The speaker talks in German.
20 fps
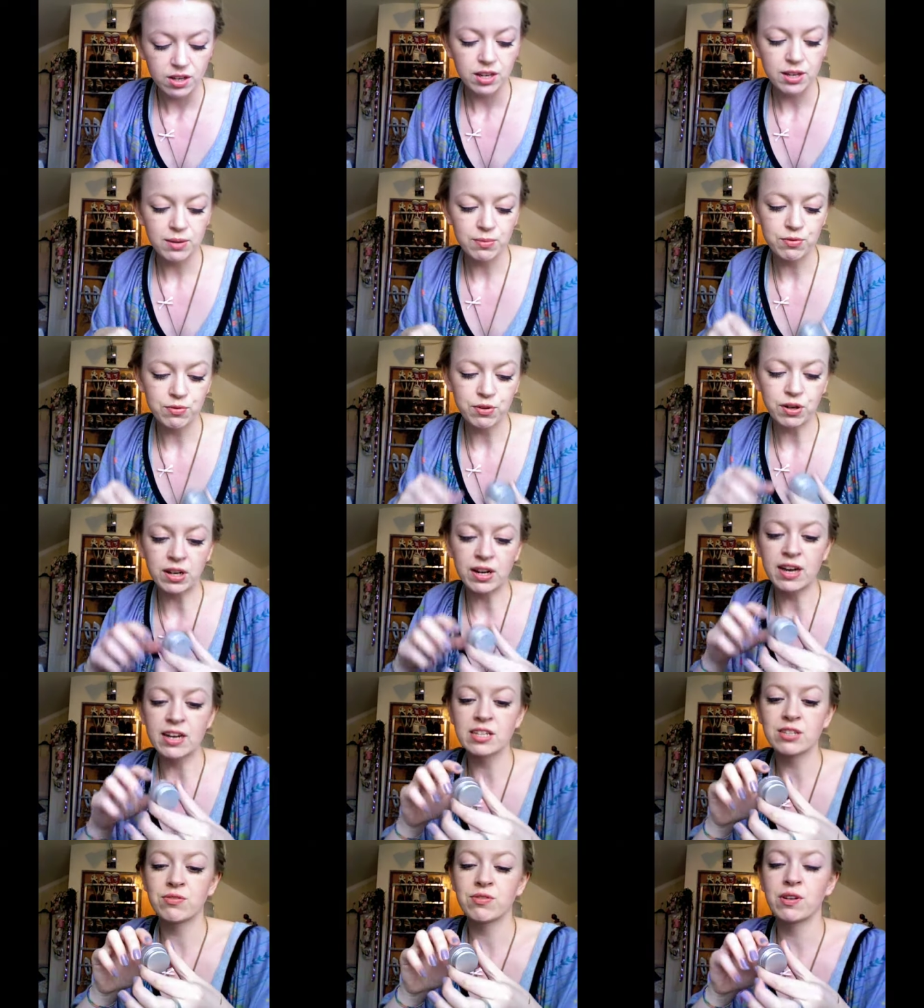Im
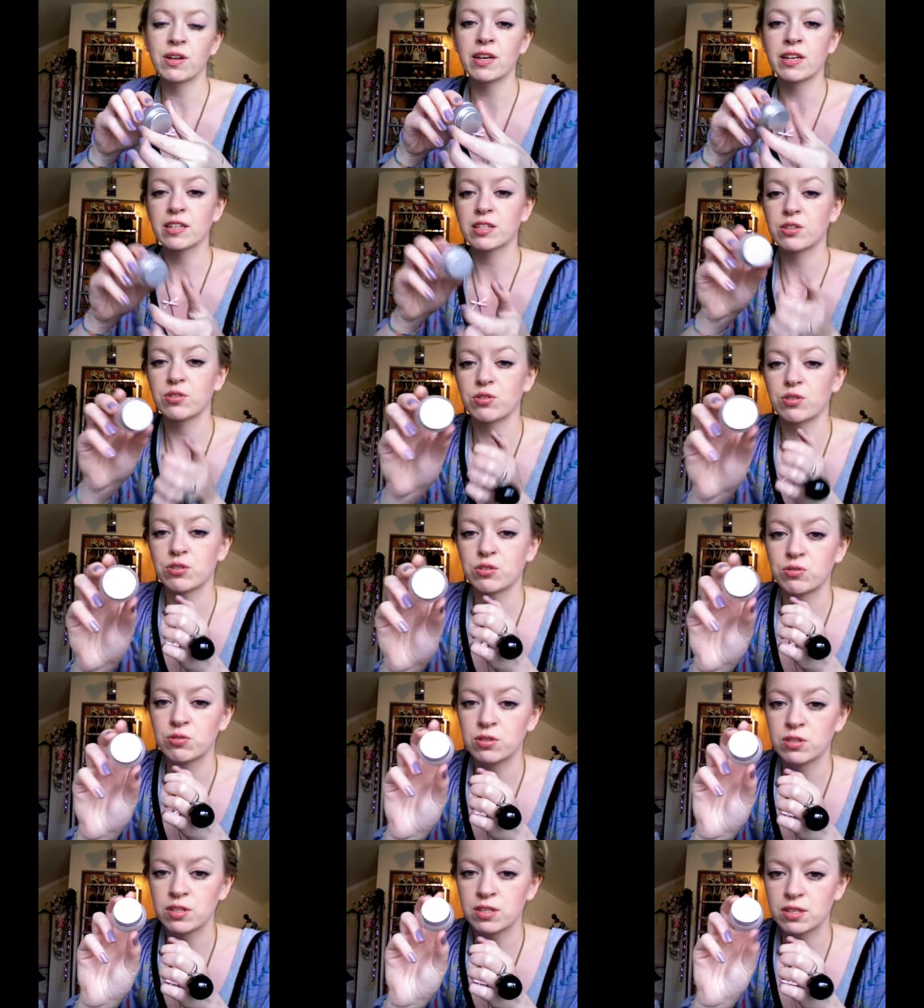Vergleich vielleicht noch zu
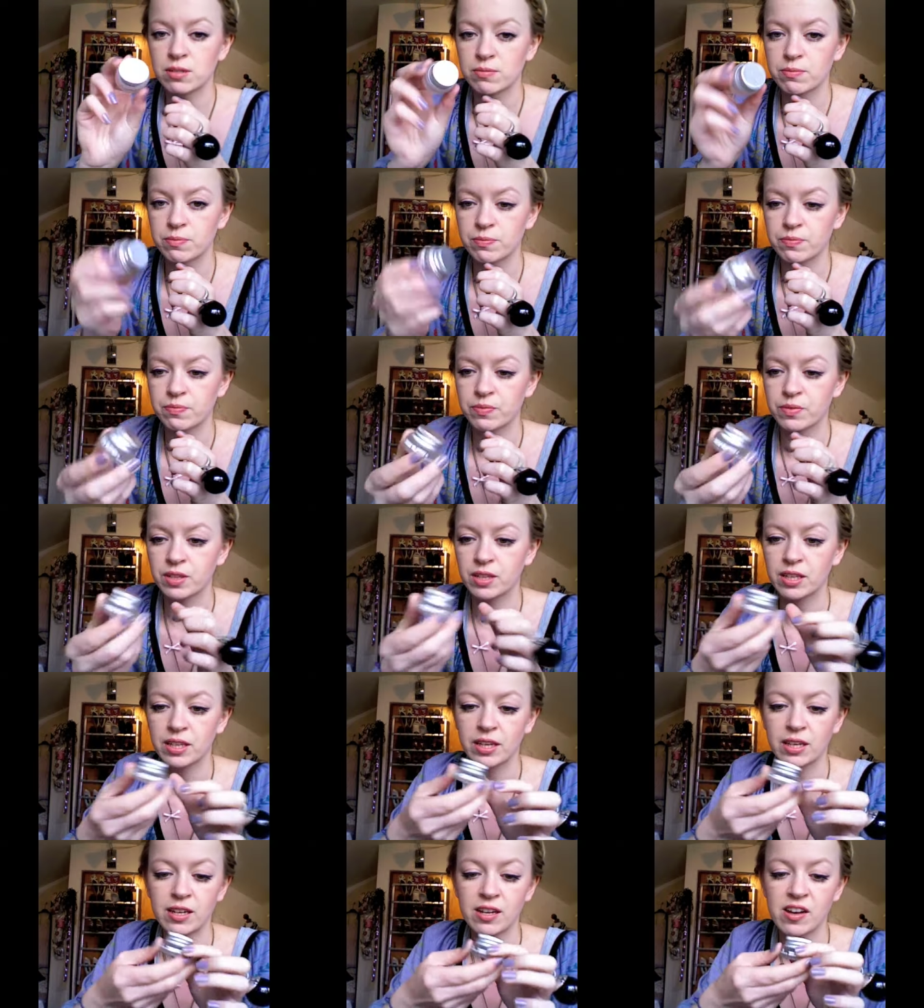diesem
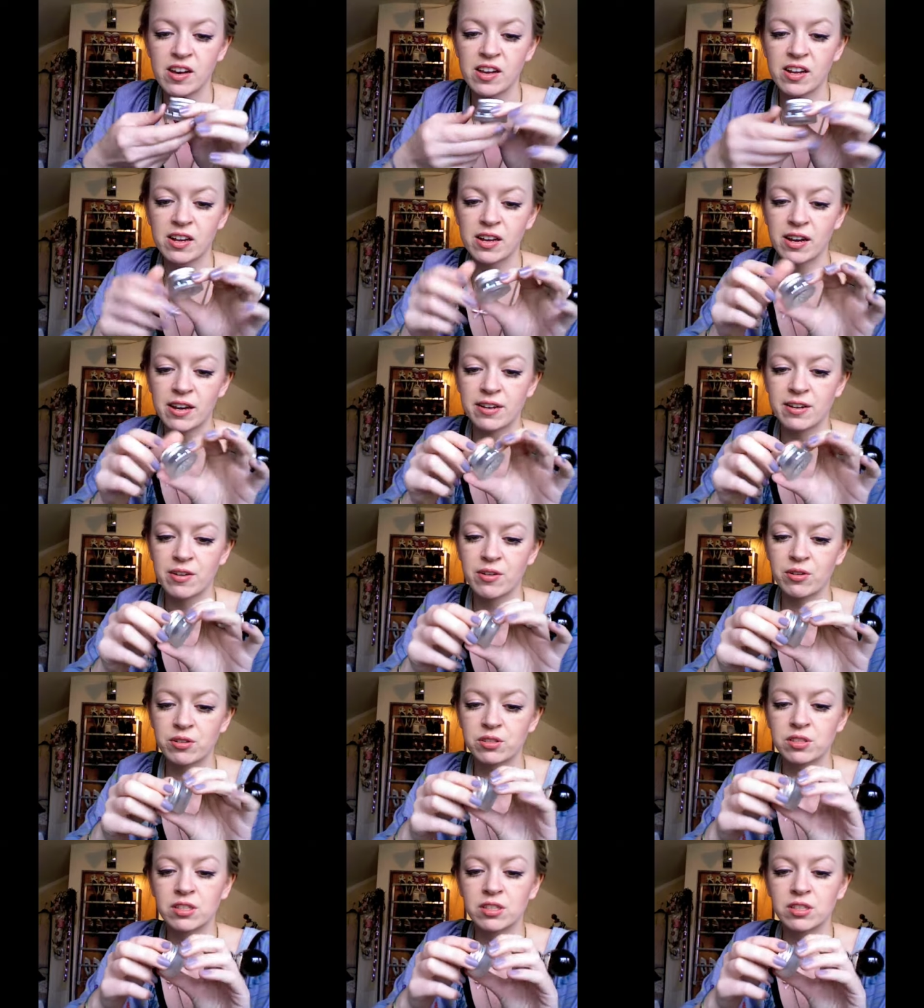Gel-Eyeliner aus